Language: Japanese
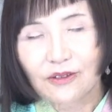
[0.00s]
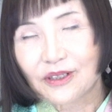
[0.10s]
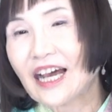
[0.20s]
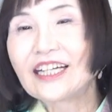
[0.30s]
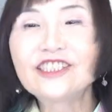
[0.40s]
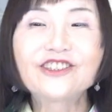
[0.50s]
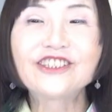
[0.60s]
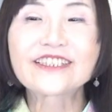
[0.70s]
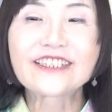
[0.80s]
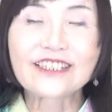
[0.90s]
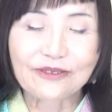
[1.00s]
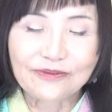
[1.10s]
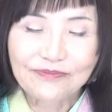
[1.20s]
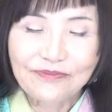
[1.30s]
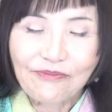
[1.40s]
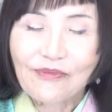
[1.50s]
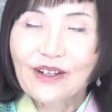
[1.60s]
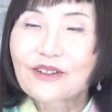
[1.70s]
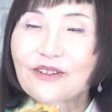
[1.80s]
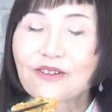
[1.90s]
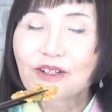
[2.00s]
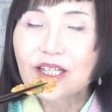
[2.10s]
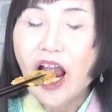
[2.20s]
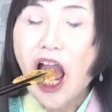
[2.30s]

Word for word: 単純じゃないの、すごい